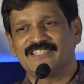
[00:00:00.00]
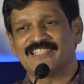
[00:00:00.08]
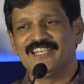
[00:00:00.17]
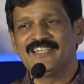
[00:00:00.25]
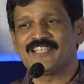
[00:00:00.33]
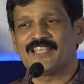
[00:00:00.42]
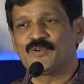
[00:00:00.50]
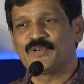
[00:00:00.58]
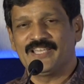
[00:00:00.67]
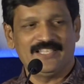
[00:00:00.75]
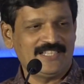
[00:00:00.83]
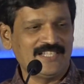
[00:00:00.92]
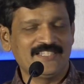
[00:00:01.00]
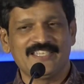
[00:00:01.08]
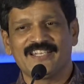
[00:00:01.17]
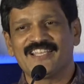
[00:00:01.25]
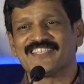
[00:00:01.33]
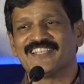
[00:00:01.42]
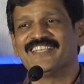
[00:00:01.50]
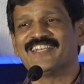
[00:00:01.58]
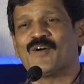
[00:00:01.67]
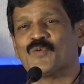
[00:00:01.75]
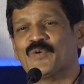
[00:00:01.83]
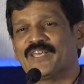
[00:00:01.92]
செலின் சாருடைய தஞ்சை இரா செலின்
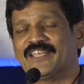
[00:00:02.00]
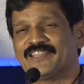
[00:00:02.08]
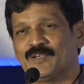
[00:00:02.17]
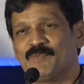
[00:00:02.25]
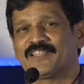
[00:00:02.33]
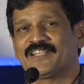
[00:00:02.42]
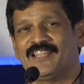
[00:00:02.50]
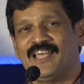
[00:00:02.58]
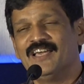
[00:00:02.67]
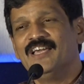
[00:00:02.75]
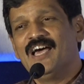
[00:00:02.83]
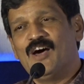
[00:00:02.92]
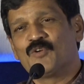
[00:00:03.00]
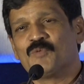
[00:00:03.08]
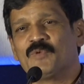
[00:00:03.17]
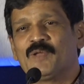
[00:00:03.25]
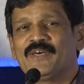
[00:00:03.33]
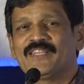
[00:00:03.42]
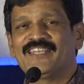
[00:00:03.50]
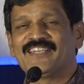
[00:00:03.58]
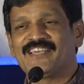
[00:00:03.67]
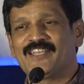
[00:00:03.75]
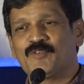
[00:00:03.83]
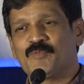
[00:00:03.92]
அவங்களுடைய திருமணத்தில் தான் அவங்க மூலமாக தான்
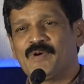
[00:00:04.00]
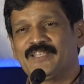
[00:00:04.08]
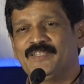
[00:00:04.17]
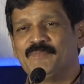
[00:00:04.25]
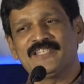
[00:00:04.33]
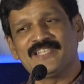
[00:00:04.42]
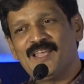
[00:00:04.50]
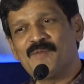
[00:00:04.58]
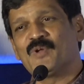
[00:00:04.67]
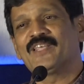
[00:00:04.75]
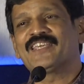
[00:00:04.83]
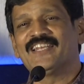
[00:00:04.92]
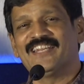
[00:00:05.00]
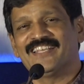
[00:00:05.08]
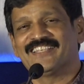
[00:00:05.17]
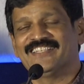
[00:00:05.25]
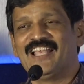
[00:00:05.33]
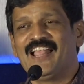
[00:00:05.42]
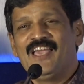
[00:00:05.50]
எனக்கு அறிமுகமாகுது மீசெல்லாம் முளைக்கல எனக்கு